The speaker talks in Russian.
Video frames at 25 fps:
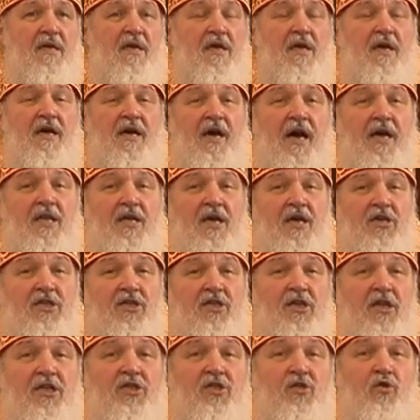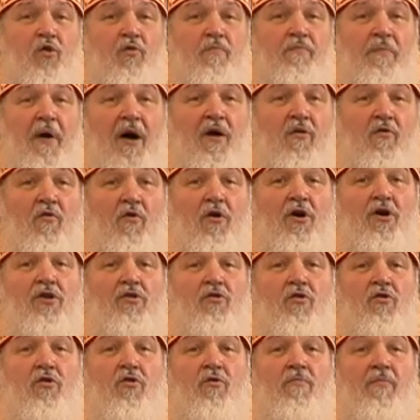и, конечно, за
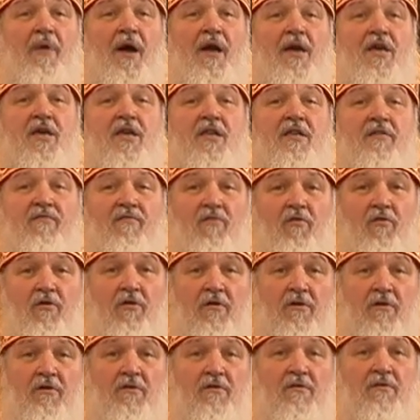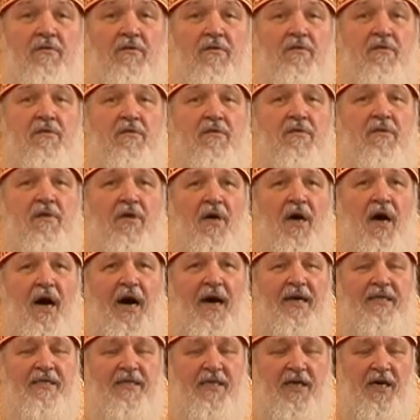упокойную молитву
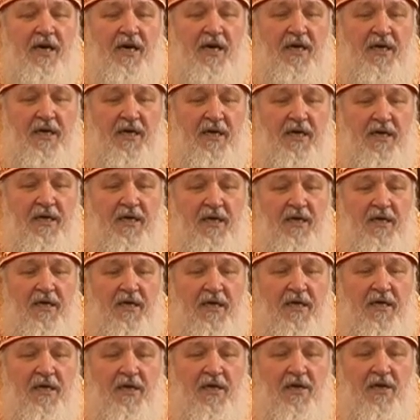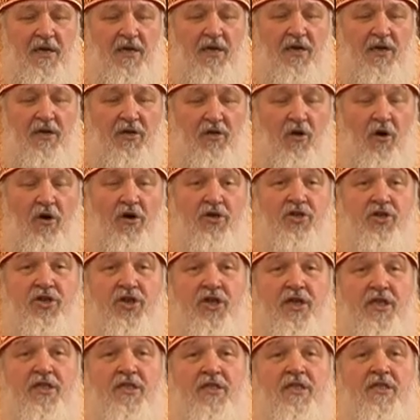о тех, кто
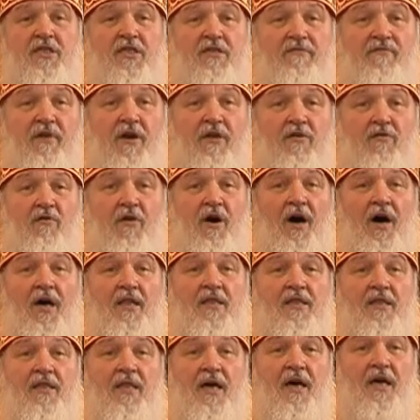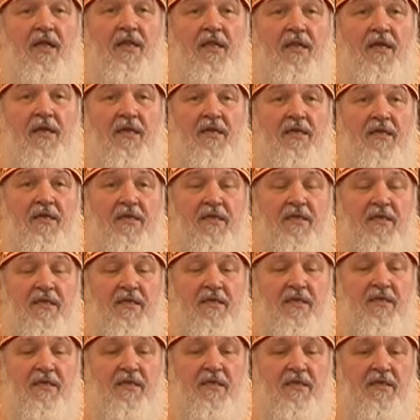жизнь свою отдал
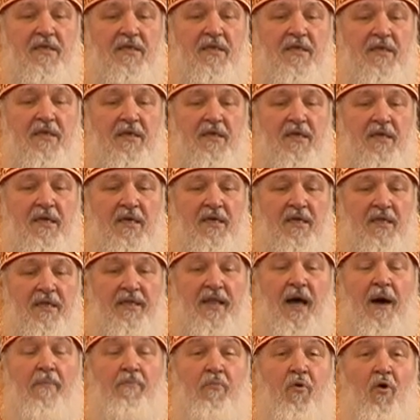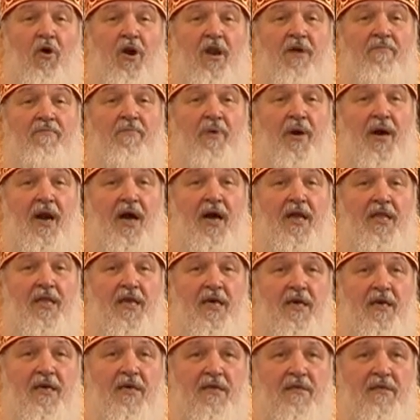на поле
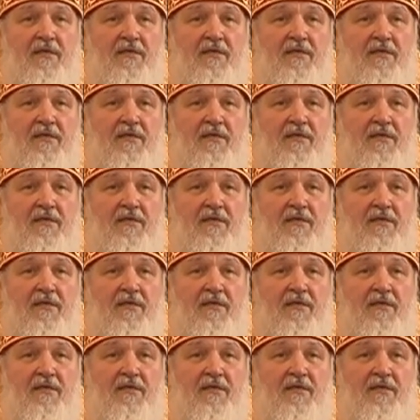брани